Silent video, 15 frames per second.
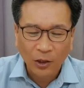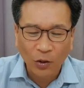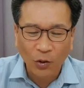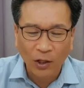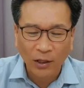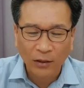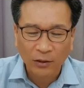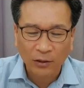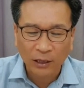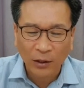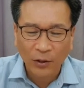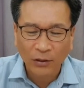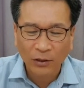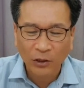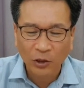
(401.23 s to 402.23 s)
여호와께서
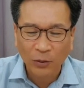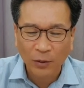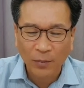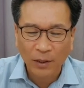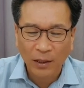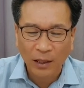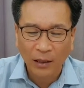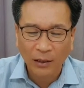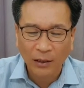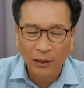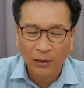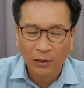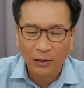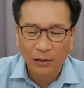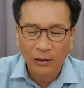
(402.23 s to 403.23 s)
다윗의 집을
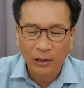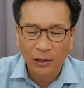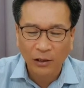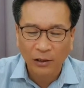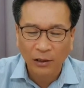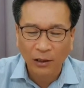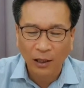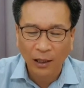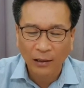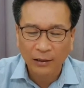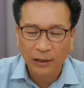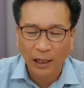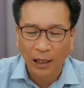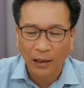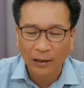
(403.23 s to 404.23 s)
멸하기를
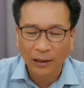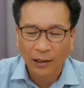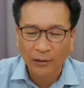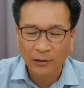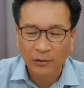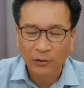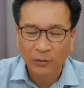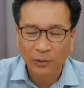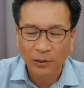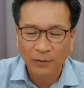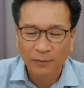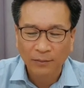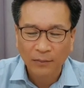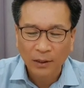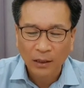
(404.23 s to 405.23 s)
즐겨하지
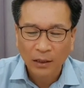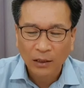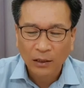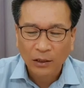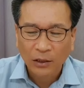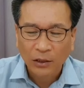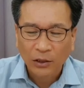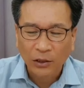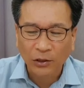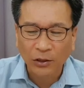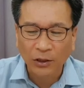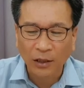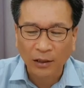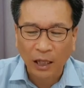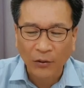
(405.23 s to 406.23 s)
아니하셨음은
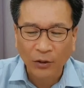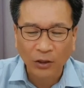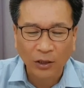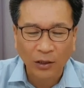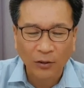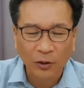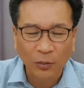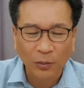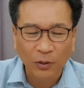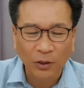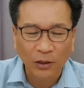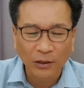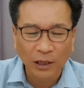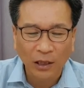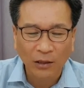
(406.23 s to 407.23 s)
이전에 다윗과 더불어
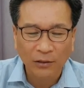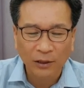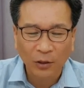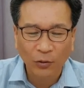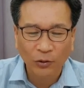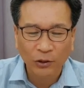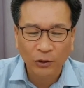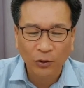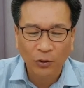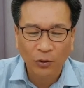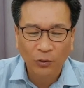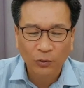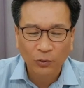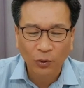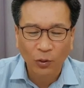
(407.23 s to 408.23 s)
언약을
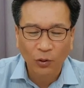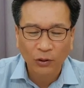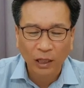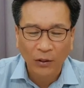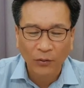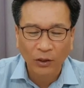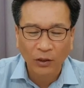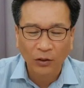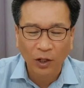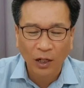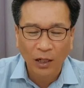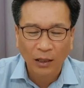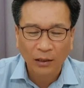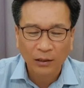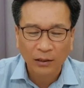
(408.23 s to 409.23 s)
세우시고 또
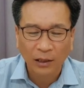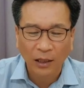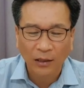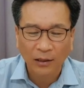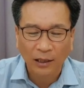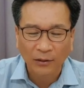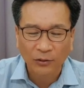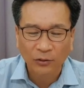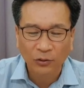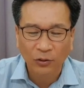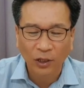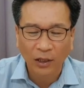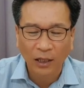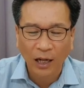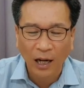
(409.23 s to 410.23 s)
다윗과 그의
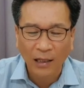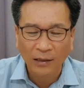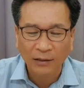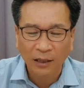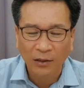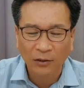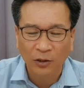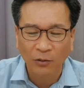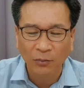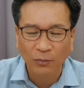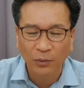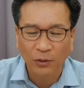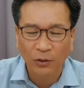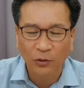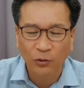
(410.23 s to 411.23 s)
자손에게 항상
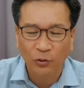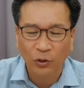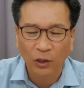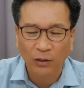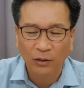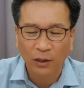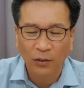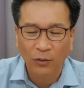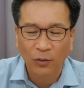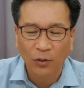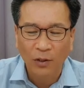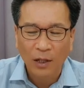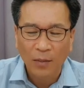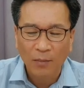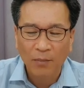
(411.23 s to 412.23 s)
덤불을
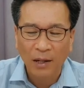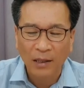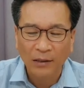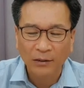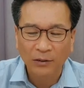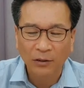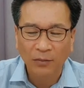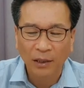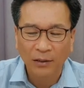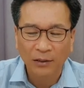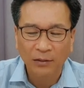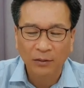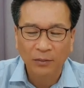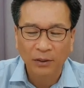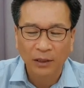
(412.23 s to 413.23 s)
주겠다고
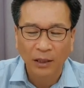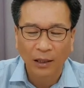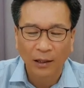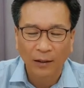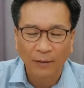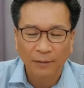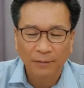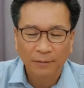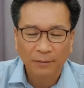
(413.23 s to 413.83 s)
말씀하셨습니다.